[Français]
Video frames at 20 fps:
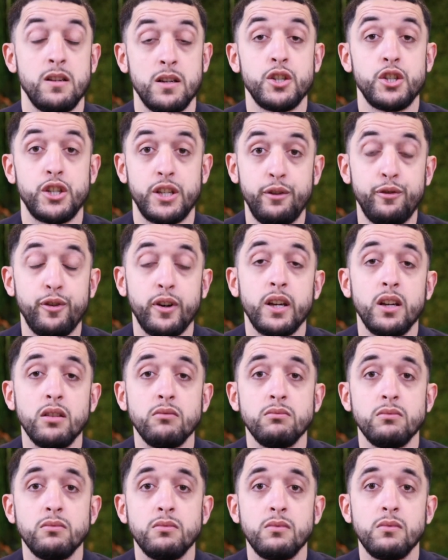Chiffrer,
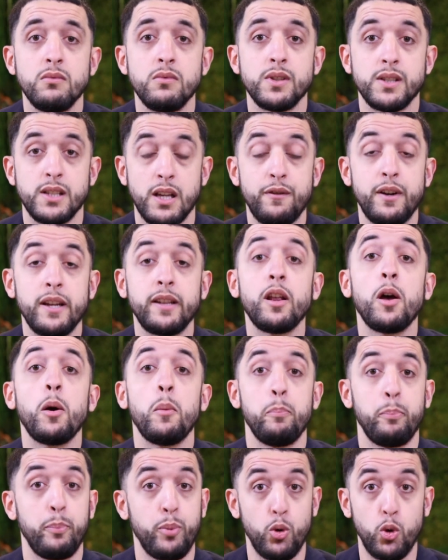ça va être
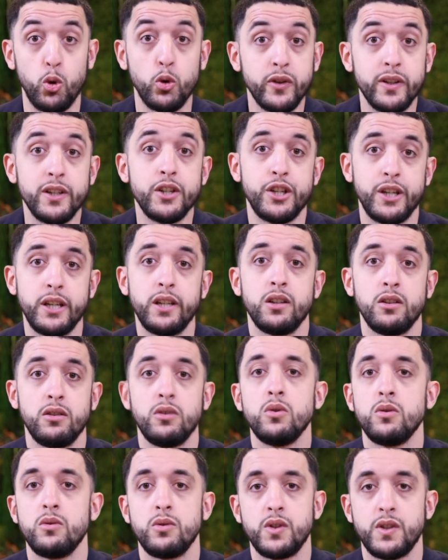protéger
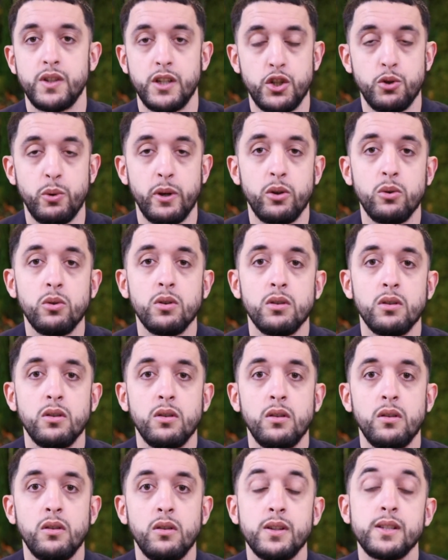ces joyaux,
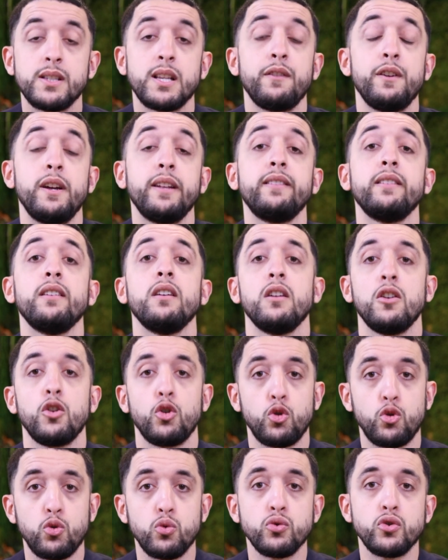ça va être
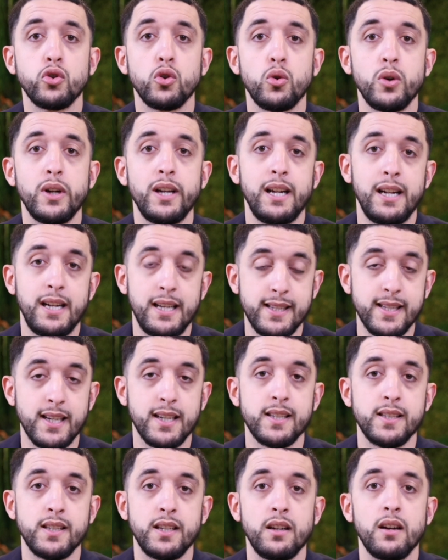contrôler les
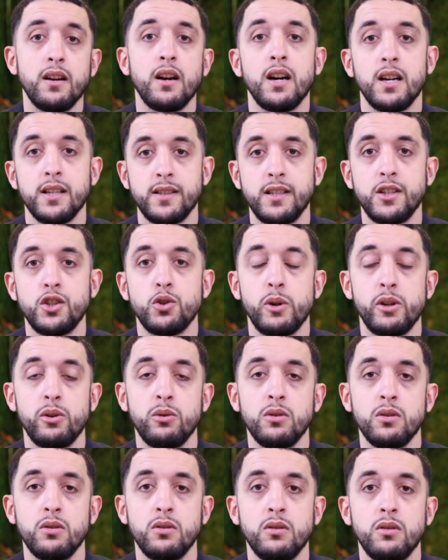accès à ces
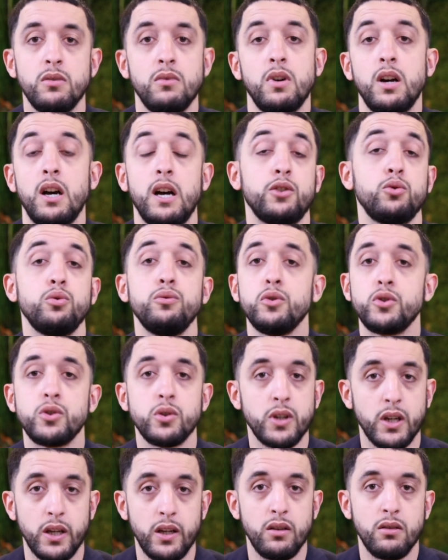joyaux, à tous vos
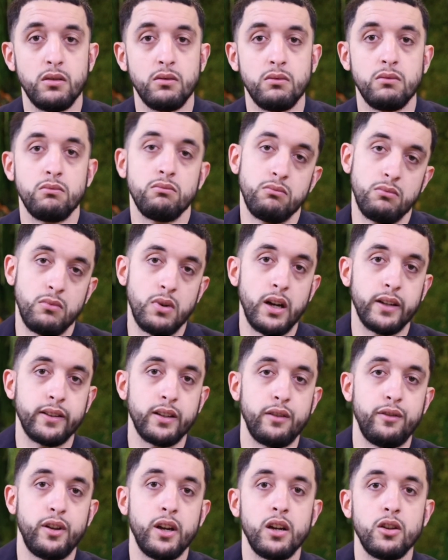secrets, à
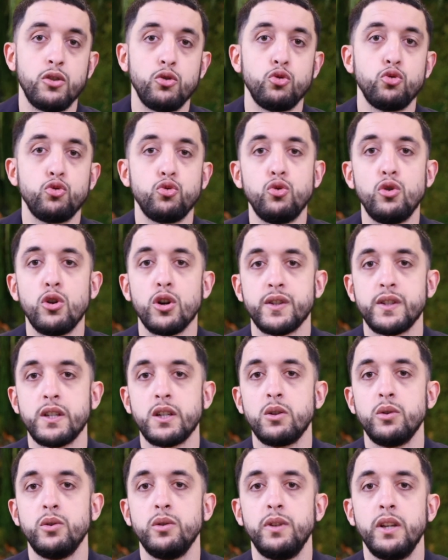travers tout leur
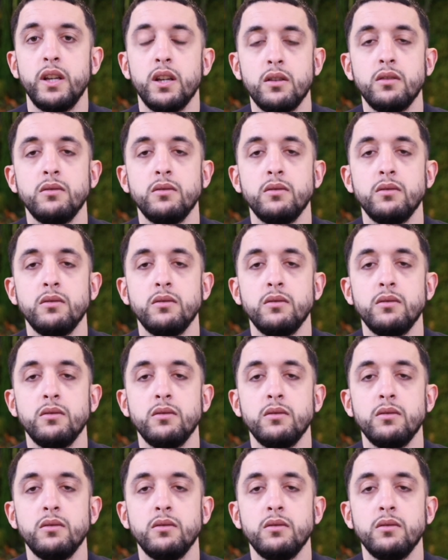cycle de vie.